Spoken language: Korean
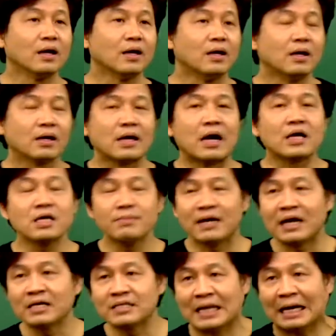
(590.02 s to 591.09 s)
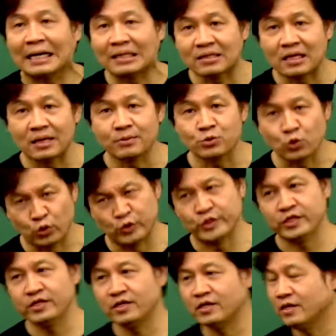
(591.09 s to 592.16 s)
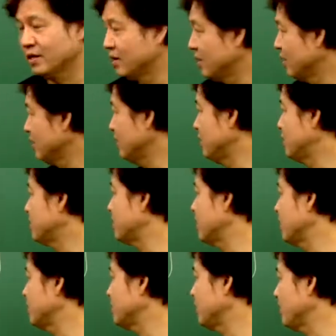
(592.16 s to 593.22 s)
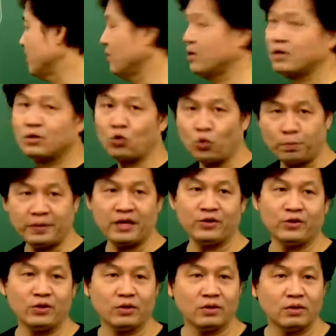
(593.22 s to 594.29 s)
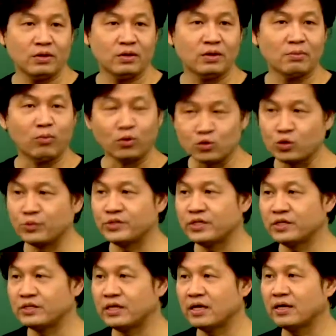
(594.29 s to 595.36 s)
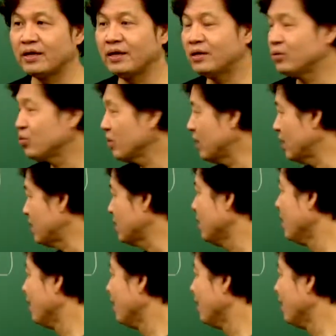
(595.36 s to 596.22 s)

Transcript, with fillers: 어, 강의만 하지 않았다면 솔직히 이 식당에서요 노폐를 보수 없이 그냥 1년 동안